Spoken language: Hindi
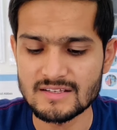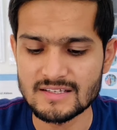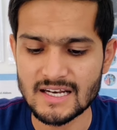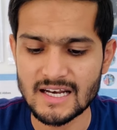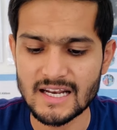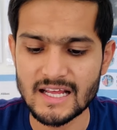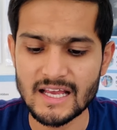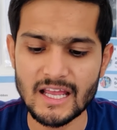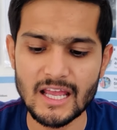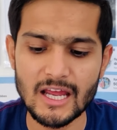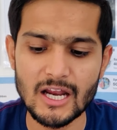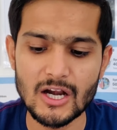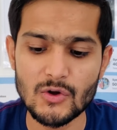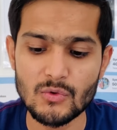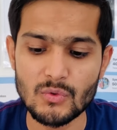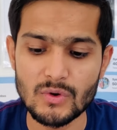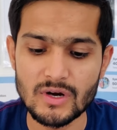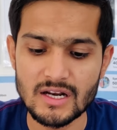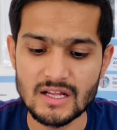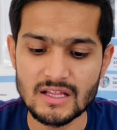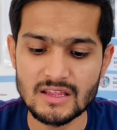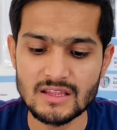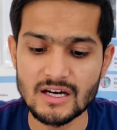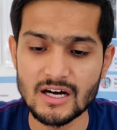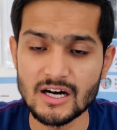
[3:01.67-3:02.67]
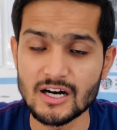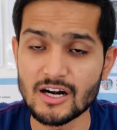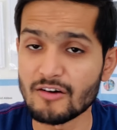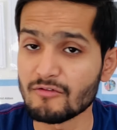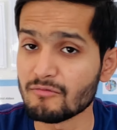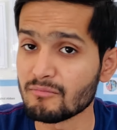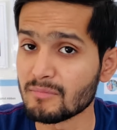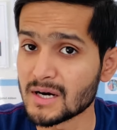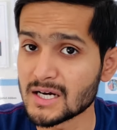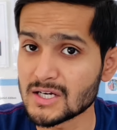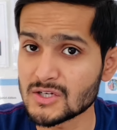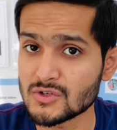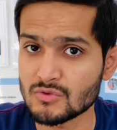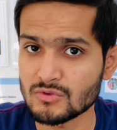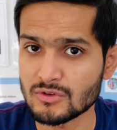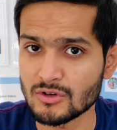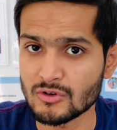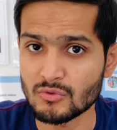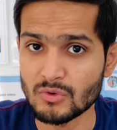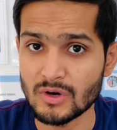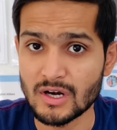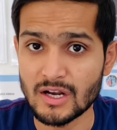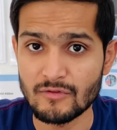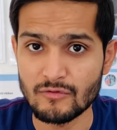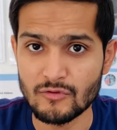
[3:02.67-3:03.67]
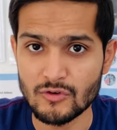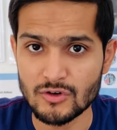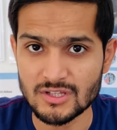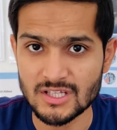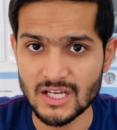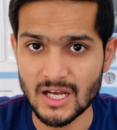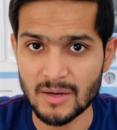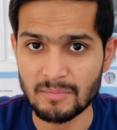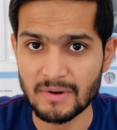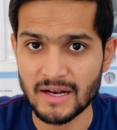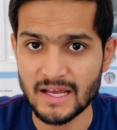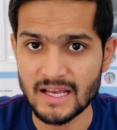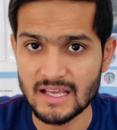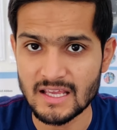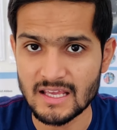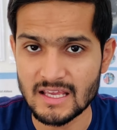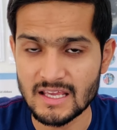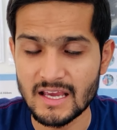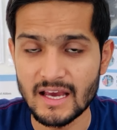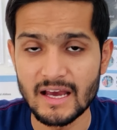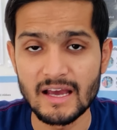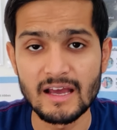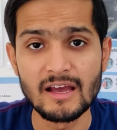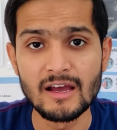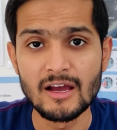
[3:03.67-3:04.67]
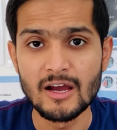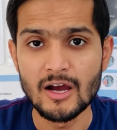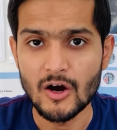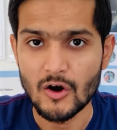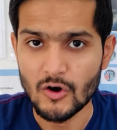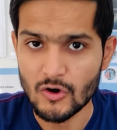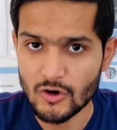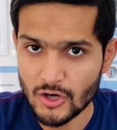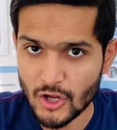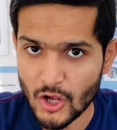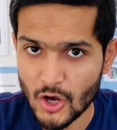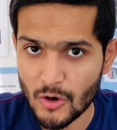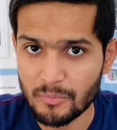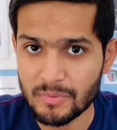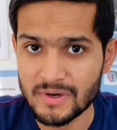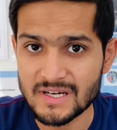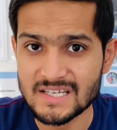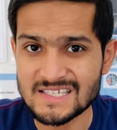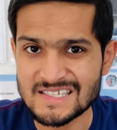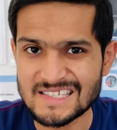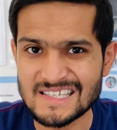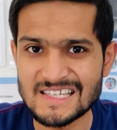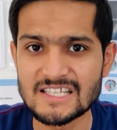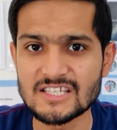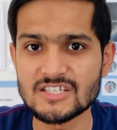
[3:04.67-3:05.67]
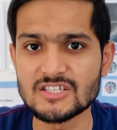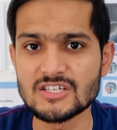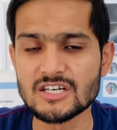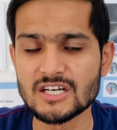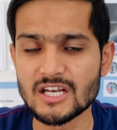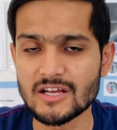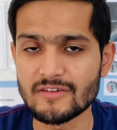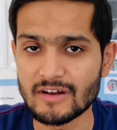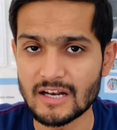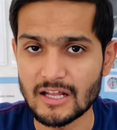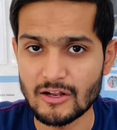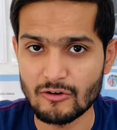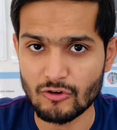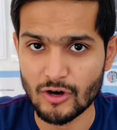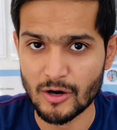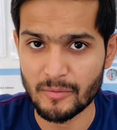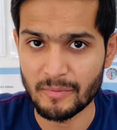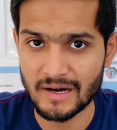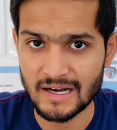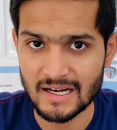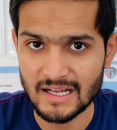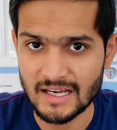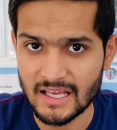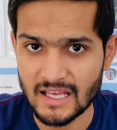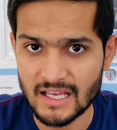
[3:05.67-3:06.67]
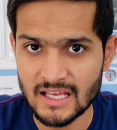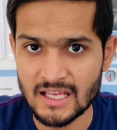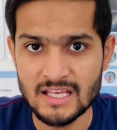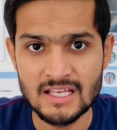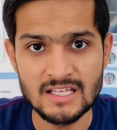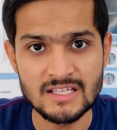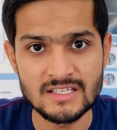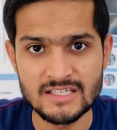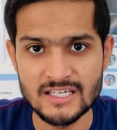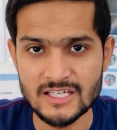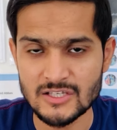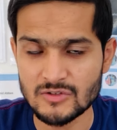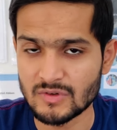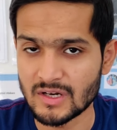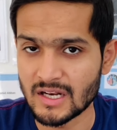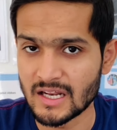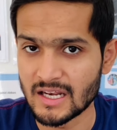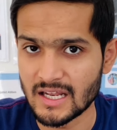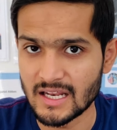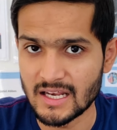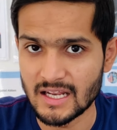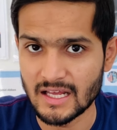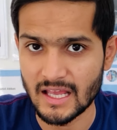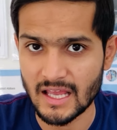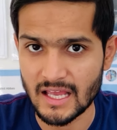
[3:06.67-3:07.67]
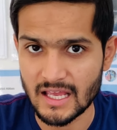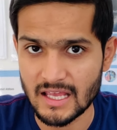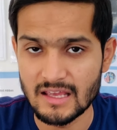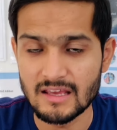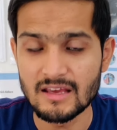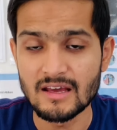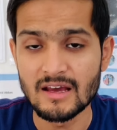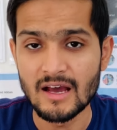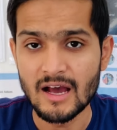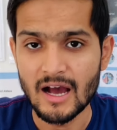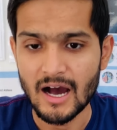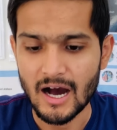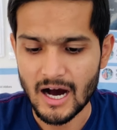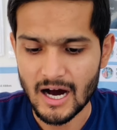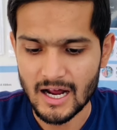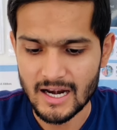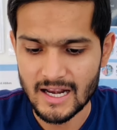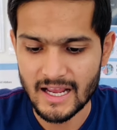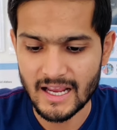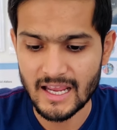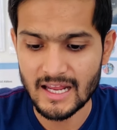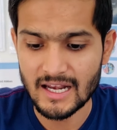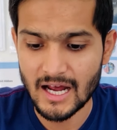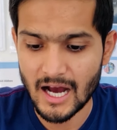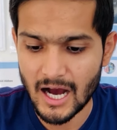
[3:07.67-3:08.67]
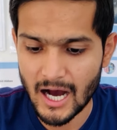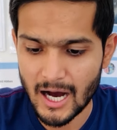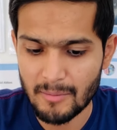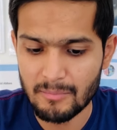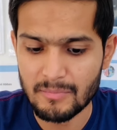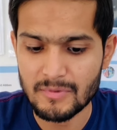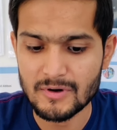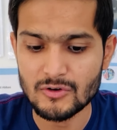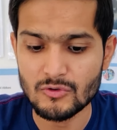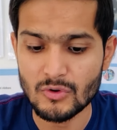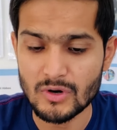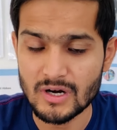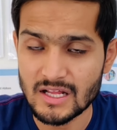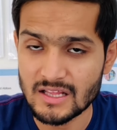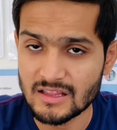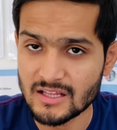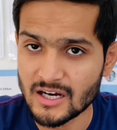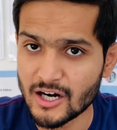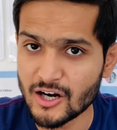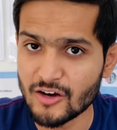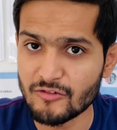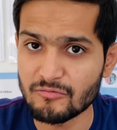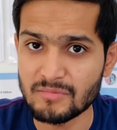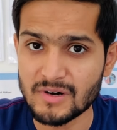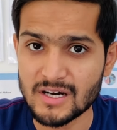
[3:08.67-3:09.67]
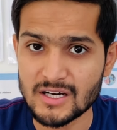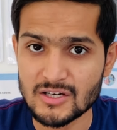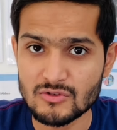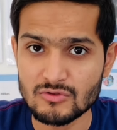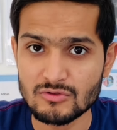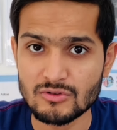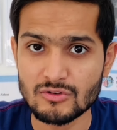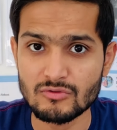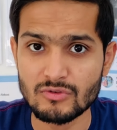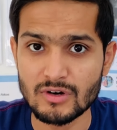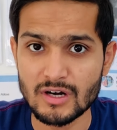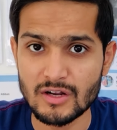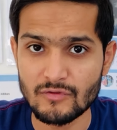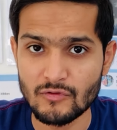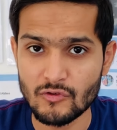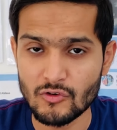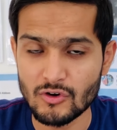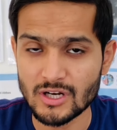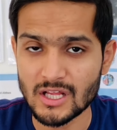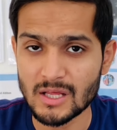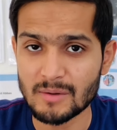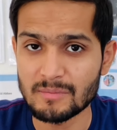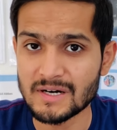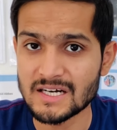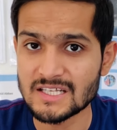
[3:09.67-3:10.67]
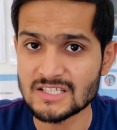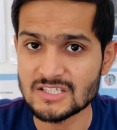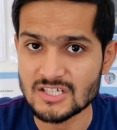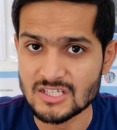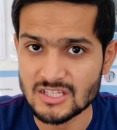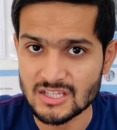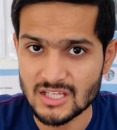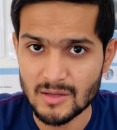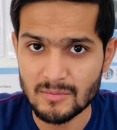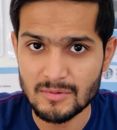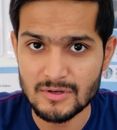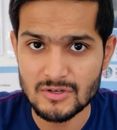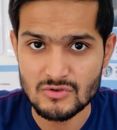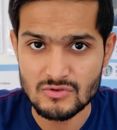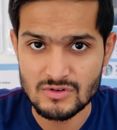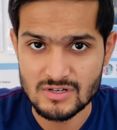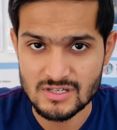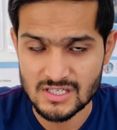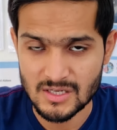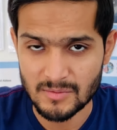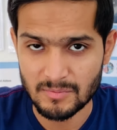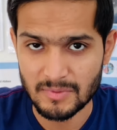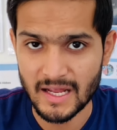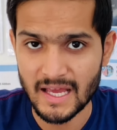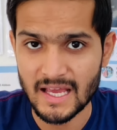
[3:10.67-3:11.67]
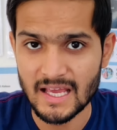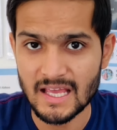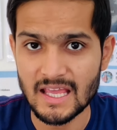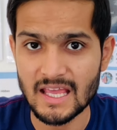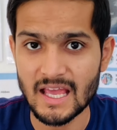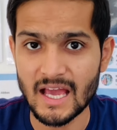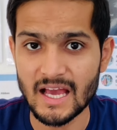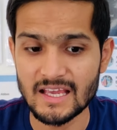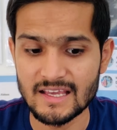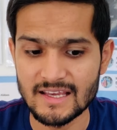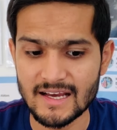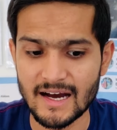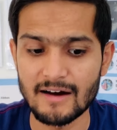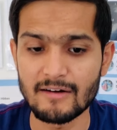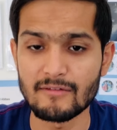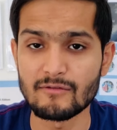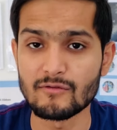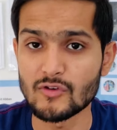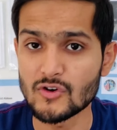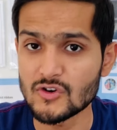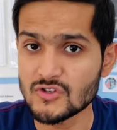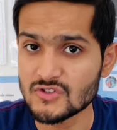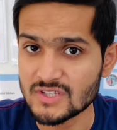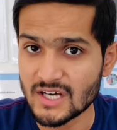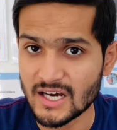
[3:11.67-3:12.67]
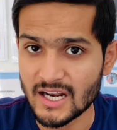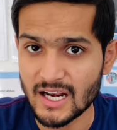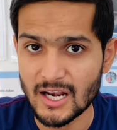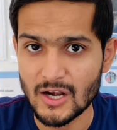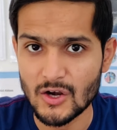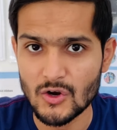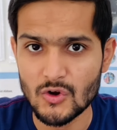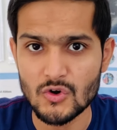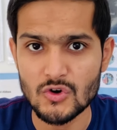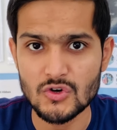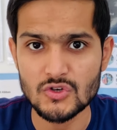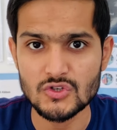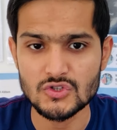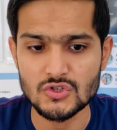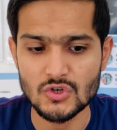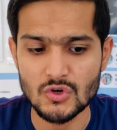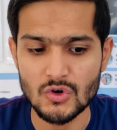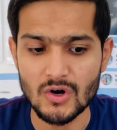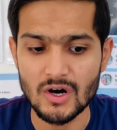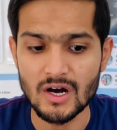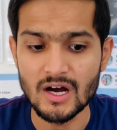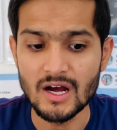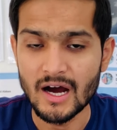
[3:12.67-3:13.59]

से लेकर 23 ऑफ मार्च 2024 तक अप्लाई किया है उनके ऊपर स्टिल जीटी वाली रिक्वायरमेंट लगेगी जीएस वाली नहीं लगेगी लेकिन अब 23 ऑफ मार्च 2024 के बाद जितने भी स्टूडेंट्स ने अप्लाई किया या वो सारे लोग जो